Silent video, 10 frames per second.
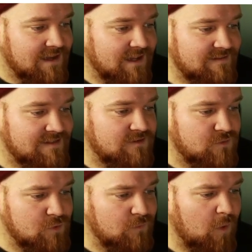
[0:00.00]
dass Sie in
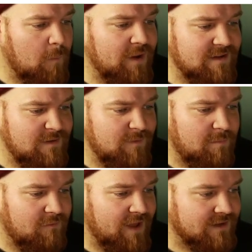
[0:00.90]
Zukunft objektiver
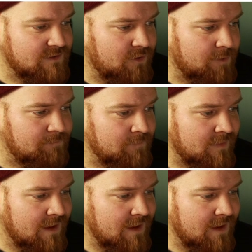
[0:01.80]
bewerten können.